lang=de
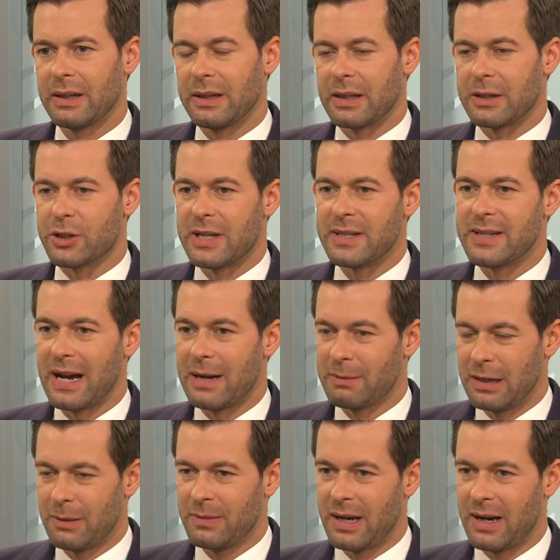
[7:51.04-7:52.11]
Jetzt stellen Sie
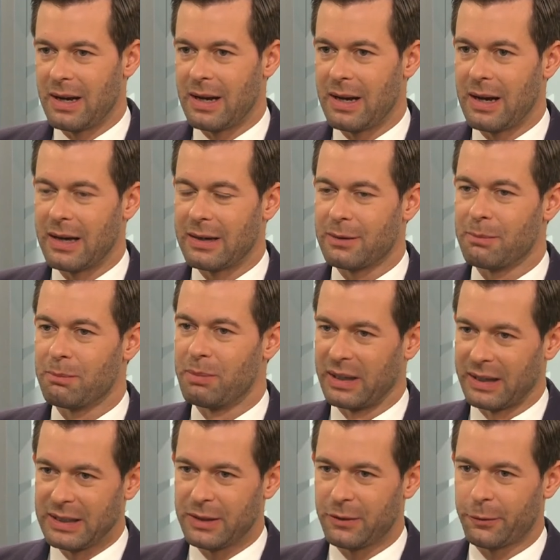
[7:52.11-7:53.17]
einmal im Jahr einen
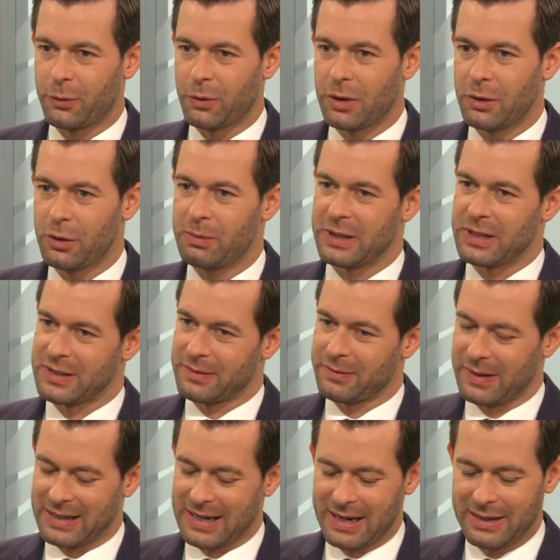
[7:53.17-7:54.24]
Bericht vor über das
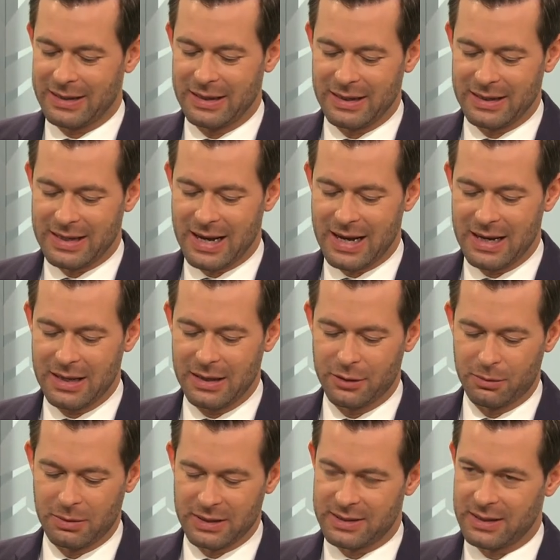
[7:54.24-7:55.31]
vergangene Jahr, also
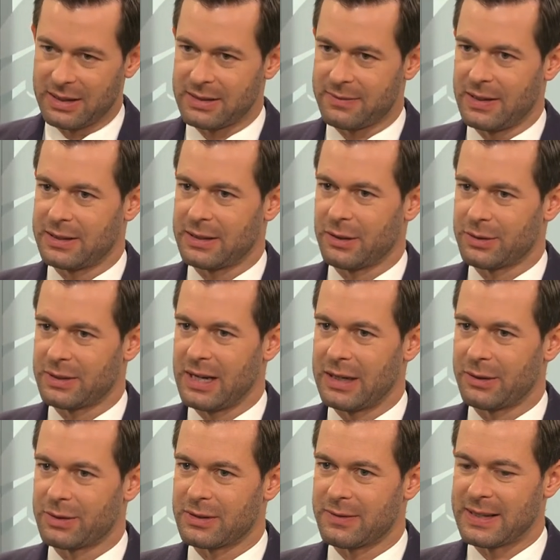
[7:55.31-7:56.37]
über das Jahr
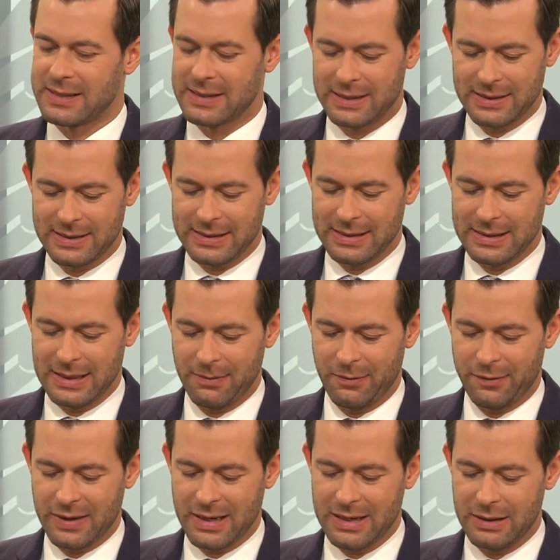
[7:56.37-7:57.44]
2021 jetzt in dem
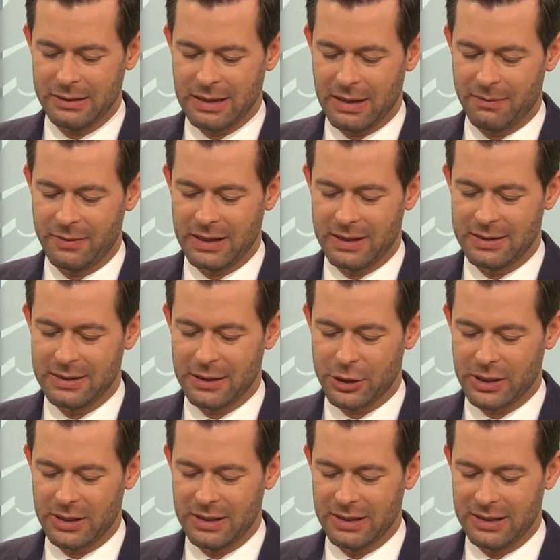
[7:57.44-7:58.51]
Fall. Da haben wir an dieser
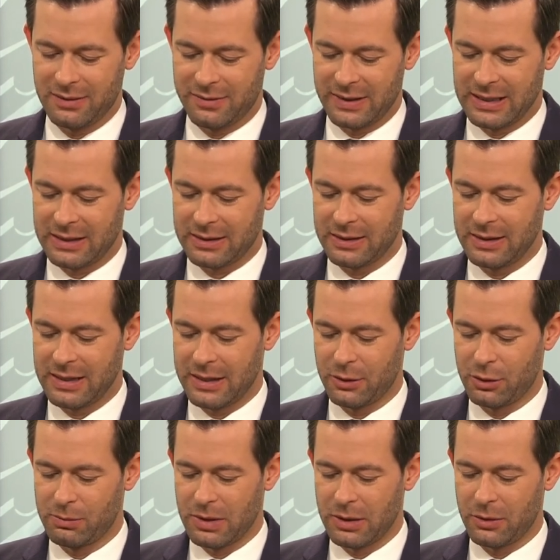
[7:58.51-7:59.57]
Stelle in den vergangenen Jahren
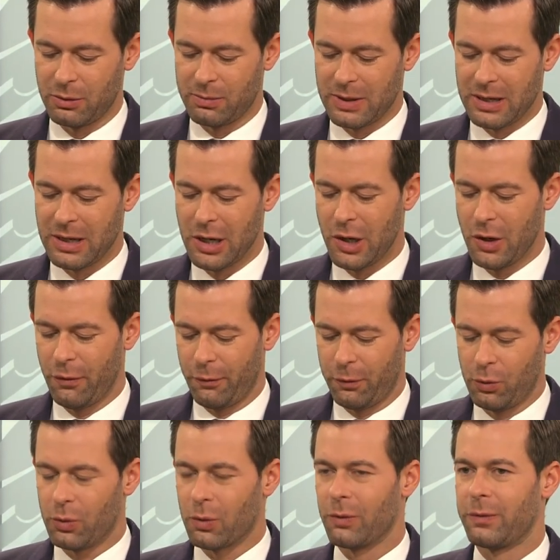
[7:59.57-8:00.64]
immer über
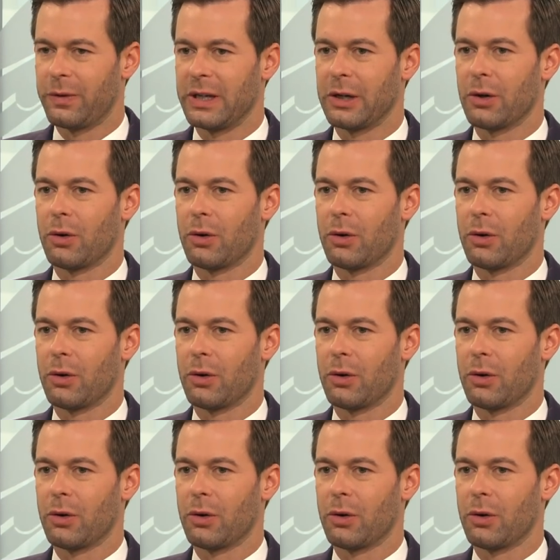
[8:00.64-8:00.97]
flugunfähige